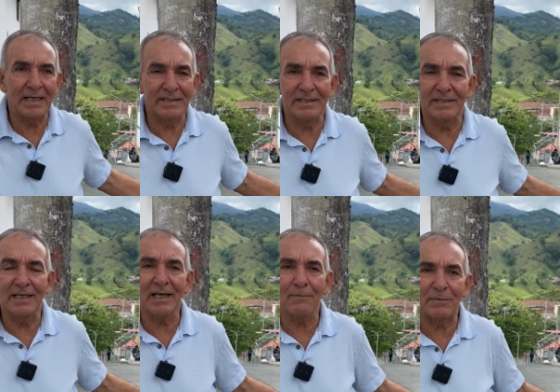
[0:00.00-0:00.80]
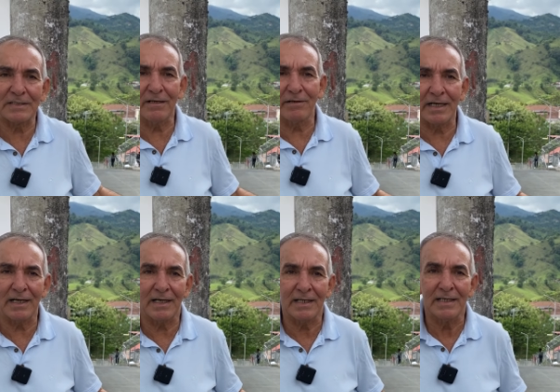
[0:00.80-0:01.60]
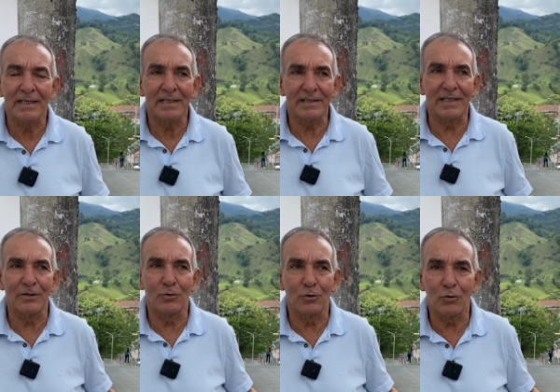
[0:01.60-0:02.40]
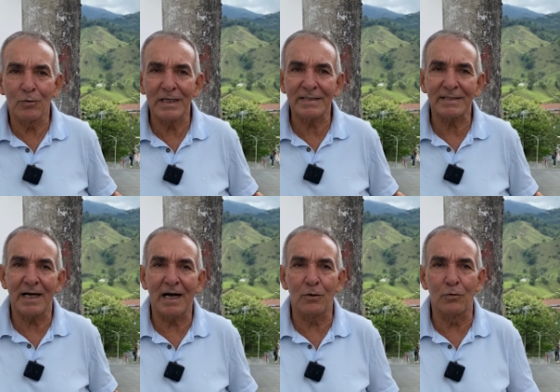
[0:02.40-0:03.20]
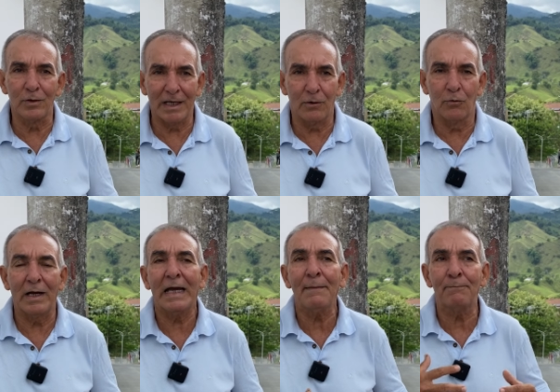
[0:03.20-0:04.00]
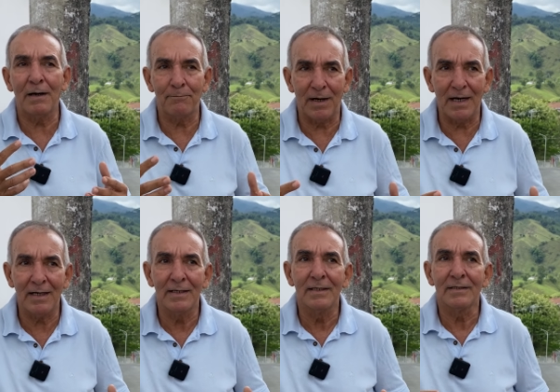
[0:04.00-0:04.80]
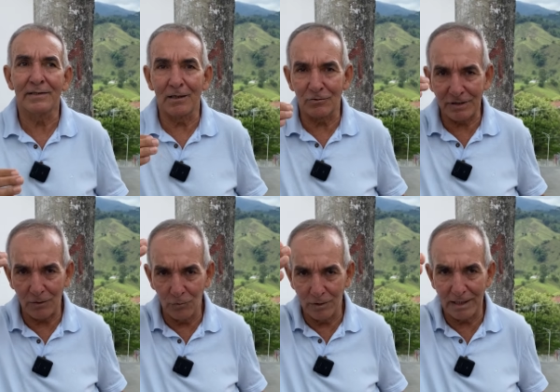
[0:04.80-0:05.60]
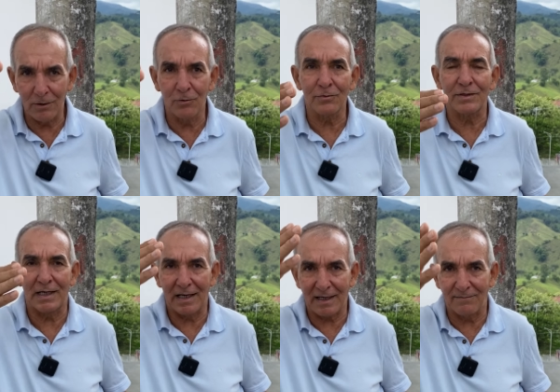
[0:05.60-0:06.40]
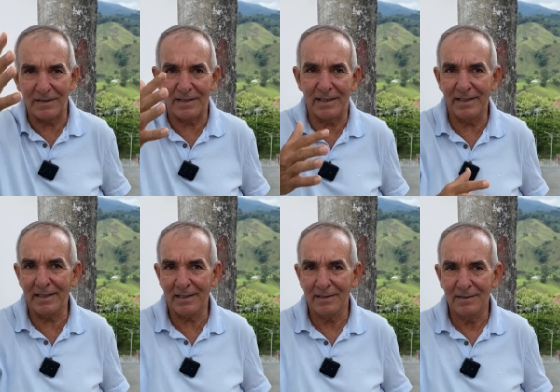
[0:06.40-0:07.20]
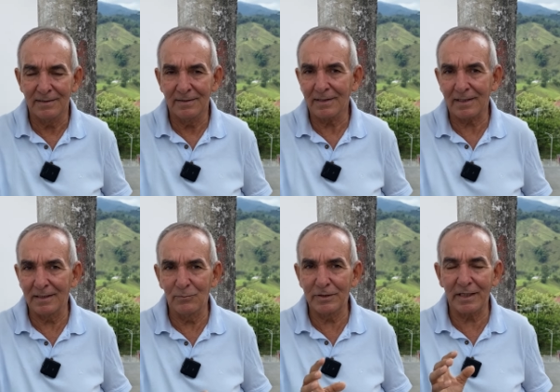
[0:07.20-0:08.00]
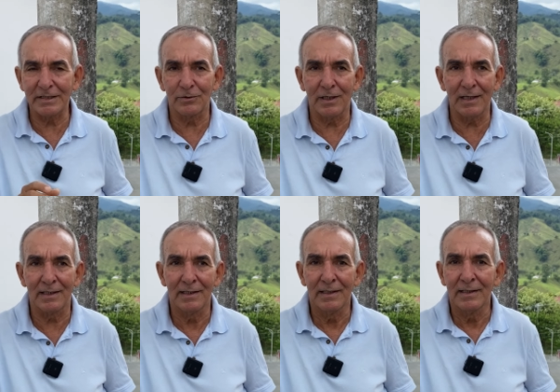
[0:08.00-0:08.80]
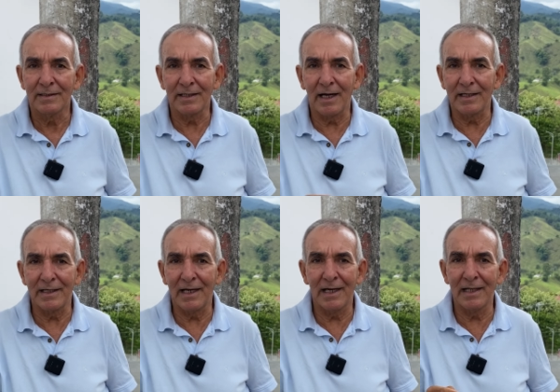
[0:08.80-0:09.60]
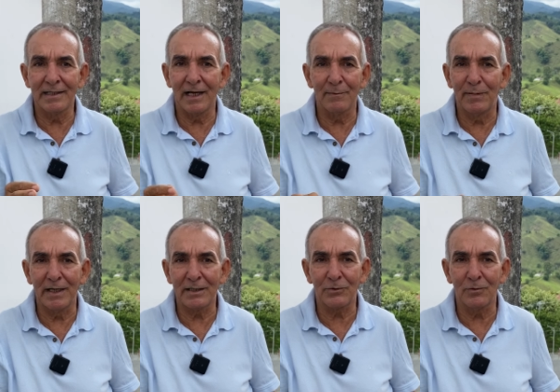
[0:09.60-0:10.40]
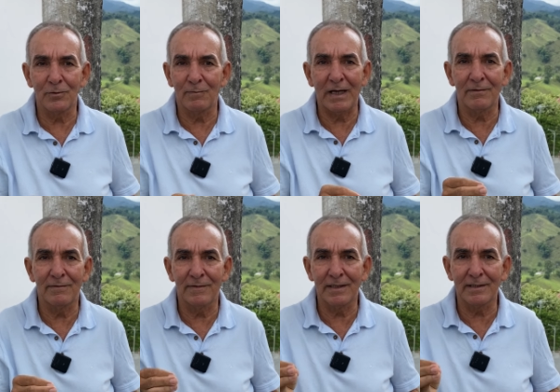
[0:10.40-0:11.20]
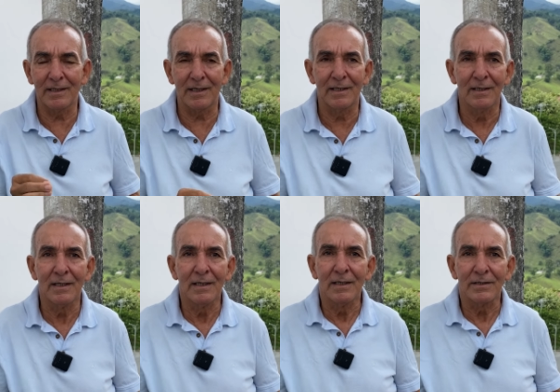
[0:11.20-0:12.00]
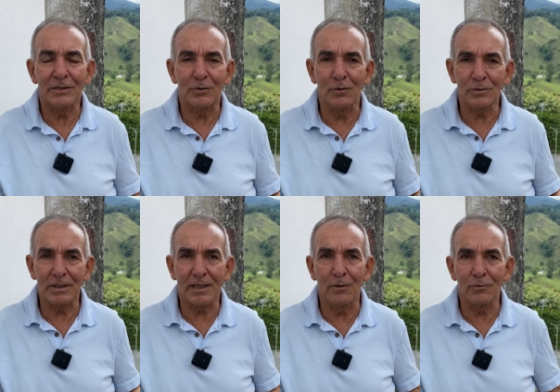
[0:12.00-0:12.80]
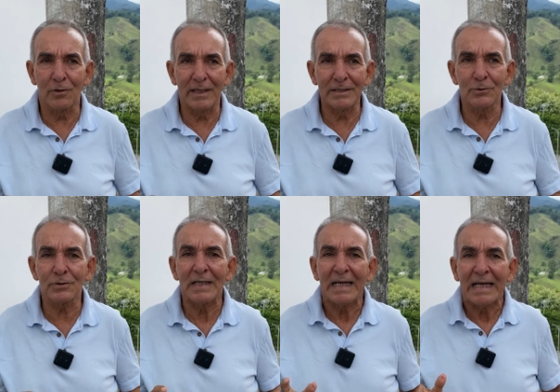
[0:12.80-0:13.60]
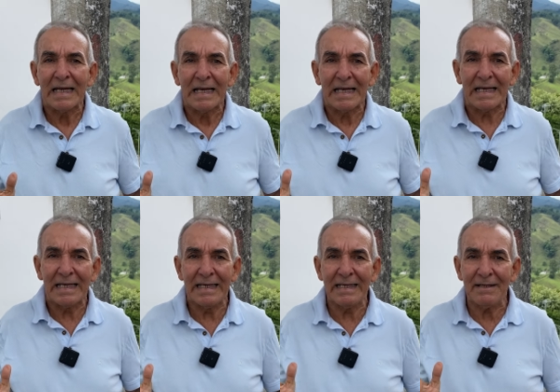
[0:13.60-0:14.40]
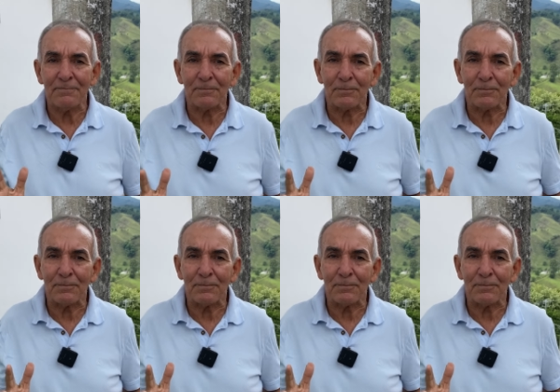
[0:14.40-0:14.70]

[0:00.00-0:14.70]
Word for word: existía la pesebrera de don Luis Agudelo, el papá de los Agudelo de la cafetería, que es muy tradicional, de Ariel, de Alberto, bueno, en fin, de, de todos y cada uno de ellos. Y